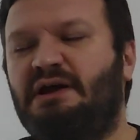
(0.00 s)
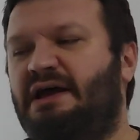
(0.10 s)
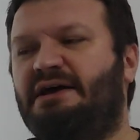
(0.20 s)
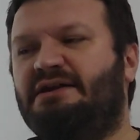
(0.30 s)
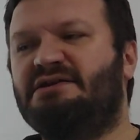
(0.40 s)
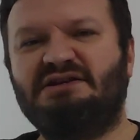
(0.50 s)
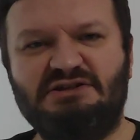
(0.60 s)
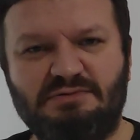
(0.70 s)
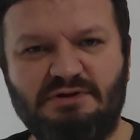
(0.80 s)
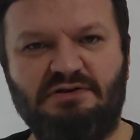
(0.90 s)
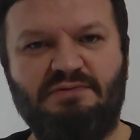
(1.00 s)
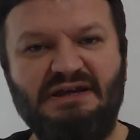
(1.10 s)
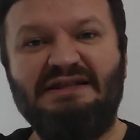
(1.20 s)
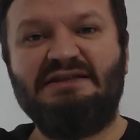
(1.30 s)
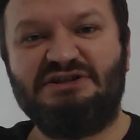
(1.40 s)
Her yeri seçebilirim.
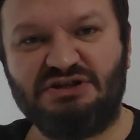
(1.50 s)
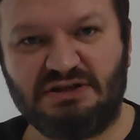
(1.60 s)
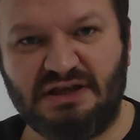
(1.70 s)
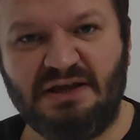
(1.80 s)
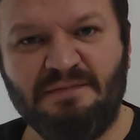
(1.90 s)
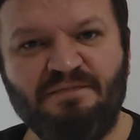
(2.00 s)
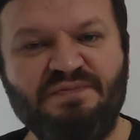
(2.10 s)
İlin içinde